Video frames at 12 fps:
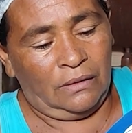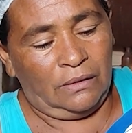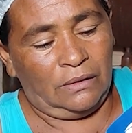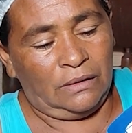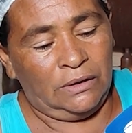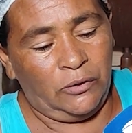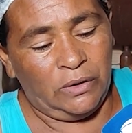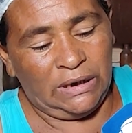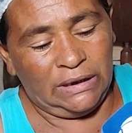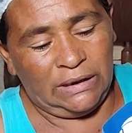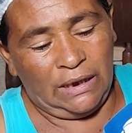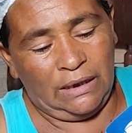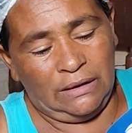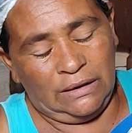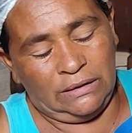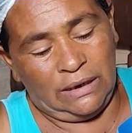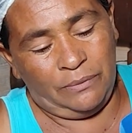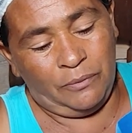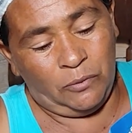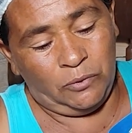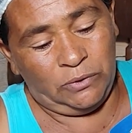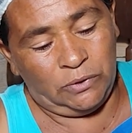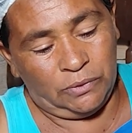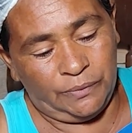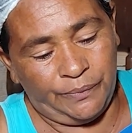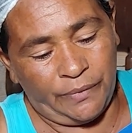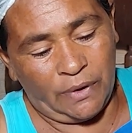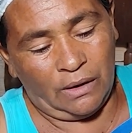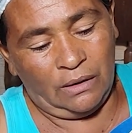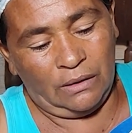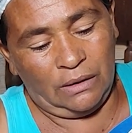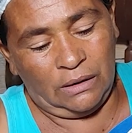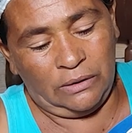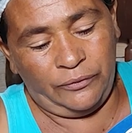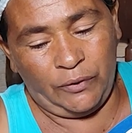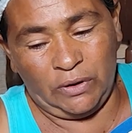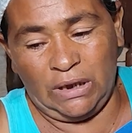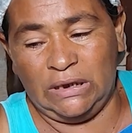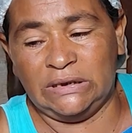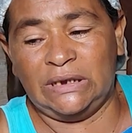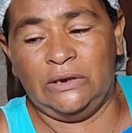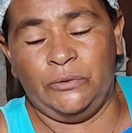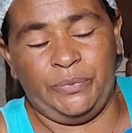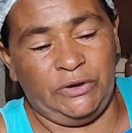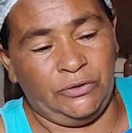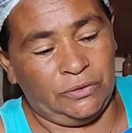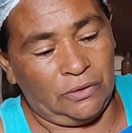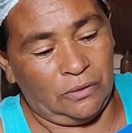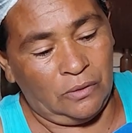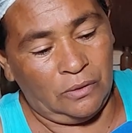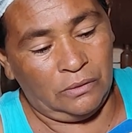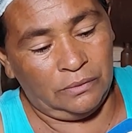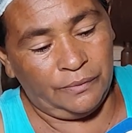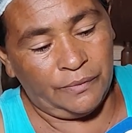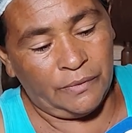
Aí eu gritei, gritei muito. Aí foi que ele saiu, pediu socorro.